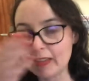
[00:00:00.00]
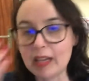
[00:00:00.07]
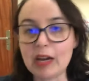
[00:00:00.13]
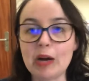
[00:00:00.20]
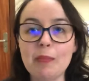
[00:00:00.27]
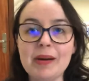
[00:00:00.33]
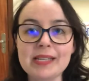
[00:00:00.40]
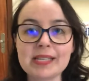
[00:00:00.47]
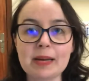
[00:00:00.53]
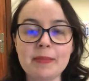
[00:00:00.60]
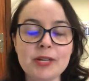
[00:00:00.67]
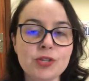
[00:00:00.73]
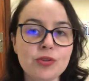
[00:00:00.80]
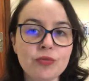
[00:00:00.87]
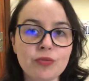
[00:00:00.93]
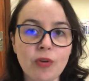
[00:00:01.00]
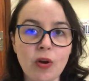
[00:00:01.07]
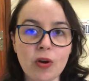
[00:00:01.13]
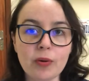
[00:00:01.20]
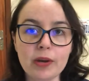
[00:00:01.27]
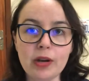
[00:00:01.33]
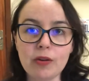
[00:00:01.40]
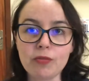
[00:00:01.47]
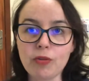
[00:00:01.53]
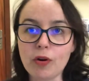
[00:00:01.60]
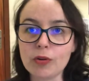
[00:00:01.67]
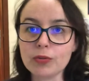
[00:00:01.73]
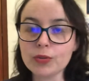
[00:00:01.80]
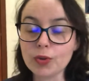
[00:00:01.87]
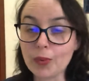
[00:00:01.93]
a basicamente o foco, ele é o
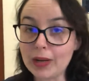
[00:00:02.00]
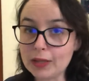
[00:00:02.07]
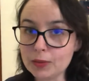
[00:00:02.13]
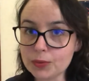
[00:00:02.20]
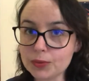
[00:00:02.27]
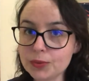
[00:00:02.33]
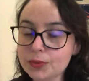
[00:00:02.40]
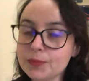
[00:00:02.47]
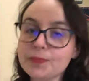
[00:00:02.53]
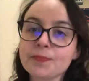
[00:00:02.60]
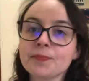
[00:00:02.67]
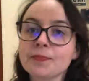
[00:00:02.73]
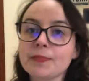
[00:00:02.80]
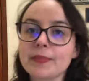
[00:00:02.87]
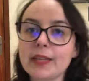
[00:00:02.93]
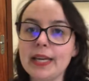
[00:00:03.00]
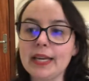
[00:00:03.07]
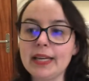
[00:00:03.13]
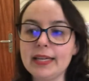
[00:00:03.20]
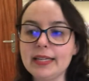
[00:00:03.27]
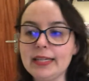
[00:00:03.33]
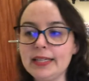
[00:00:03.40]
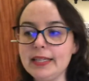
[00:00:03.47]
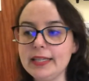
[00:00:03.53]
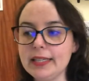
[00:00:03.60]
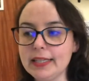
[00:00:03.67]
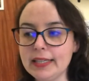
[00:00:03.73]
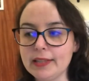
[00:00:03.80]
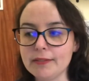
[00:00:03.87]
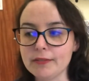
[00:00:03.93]
foco no aluno, né?
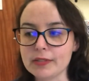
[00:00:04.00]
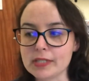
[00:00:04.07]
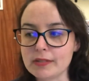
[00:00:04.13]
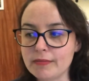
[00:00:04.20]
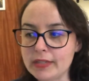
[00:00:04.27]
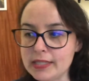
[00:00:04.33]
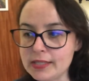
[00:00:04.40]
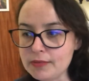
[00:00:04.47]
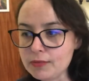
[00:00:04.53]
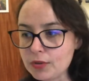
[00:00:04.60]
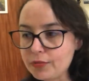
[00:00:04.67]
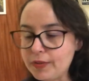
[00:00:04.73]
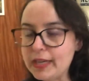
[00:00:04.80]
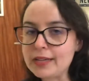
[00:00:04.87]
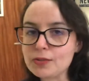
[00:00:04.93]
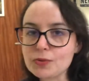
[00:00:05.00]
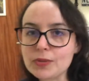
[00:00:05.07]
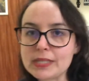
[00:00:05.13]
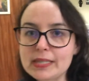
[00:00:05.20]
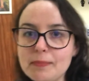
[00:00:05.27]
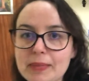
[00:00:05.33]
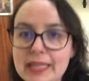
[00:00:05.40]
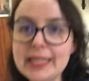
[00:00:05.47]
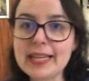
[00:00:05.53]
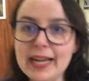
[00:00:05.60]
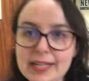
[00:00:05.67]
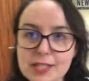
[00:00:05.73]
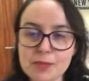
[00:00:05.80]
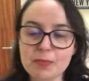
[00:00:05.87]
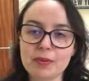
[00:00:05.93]
Ele, você vai desenvolver as suas
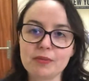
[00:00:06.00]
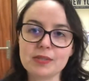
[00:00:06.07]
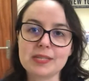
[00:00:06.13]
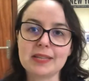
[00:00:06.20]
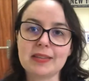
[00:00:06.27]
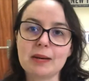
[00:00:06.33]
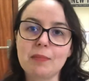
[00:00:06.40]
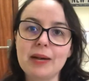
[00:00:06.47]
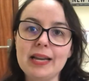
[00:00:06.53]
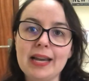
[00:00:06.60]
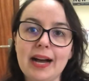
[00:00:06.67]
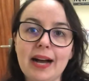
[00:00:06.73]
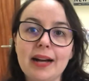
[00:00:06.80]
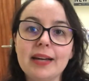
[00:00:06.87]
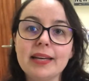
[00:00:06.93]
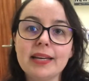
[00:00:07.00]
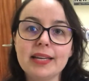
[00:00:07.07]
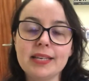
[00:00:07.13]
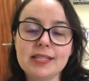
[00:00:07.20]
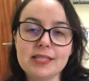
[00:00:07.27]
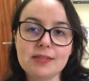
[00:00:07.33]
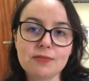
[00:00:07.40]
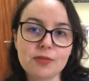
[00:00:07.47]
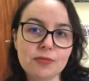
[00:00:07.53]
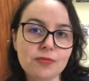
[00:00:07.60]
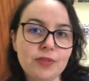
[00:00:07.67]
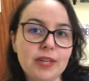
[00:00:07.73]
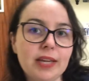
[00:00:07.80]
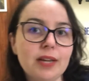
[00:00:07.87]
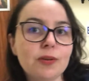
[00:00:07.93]
habilidades para você trabalhar e
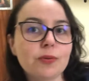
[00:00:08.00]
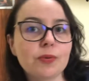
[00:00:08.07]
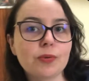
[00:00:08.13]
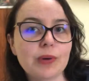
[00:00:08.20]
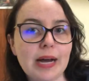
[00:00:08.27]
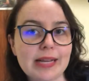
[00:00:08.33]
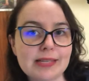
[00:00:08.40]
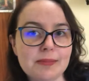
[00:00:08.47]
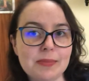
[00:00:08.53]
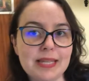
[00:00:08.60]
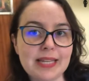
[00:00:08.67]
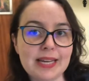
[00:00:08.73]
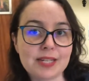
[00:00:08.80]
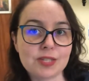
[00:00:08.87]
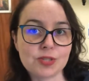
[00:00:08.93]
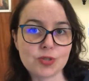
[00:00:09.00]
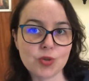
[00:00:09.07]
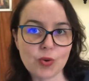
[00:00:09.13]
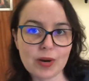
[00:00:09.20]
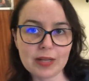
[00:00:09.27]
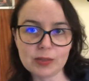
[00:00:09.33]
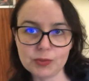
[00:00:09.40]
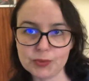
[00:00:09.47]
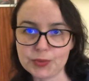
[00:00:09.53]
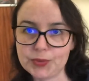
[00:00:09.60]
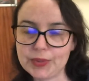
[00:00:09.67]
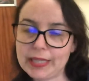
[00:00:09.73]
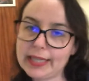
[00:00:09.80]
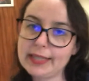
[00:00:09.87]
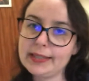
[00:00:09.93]
desenvolver o, as habilidades do
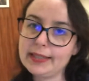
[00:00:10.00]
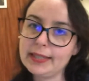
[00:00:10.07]
aluno, né?